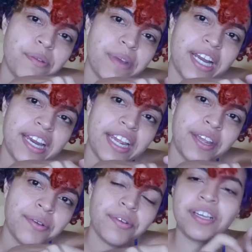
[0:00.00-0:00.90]

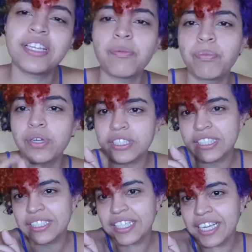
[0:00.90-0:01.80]
vermelhinho e
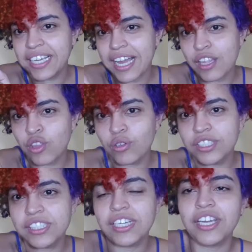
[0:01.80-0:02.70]
depois clicar no
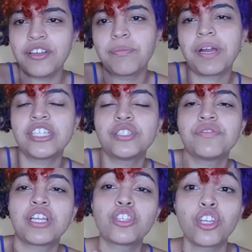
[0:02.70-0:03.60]
sininho para
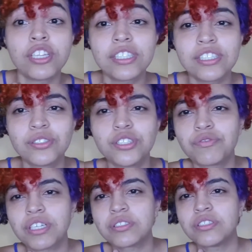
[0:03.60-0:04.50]
ativar todas as
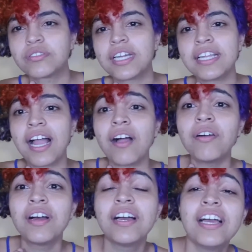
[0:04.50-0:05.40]
notificações do
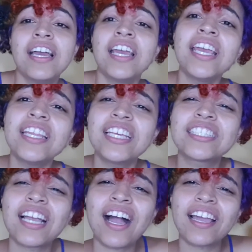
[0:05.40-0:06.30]
canal e
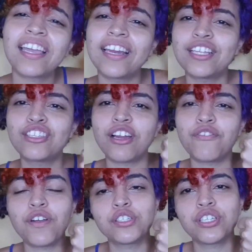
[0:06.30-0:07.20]
deixar aquele
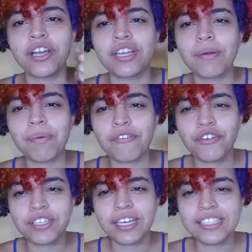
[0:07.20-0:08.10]
troféu joinha para
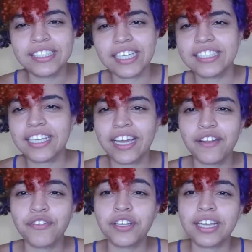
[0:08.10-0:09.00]
fortalecer a
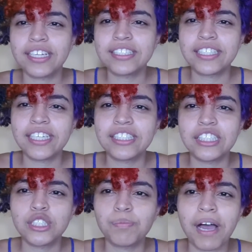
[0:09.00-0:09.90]
série, fortalecer
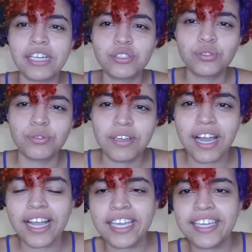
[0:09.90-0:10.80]
esse espaço
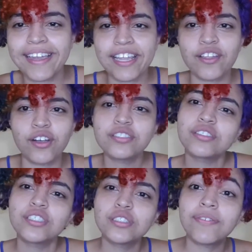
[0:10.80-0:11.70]
aqui que é
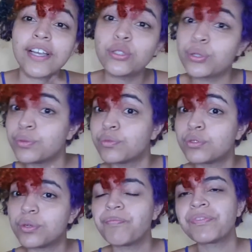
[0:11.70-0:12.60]
nosso, a gente faz
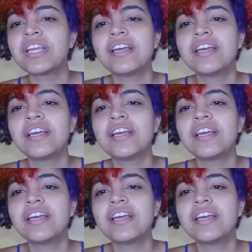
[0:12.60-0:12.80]
junto,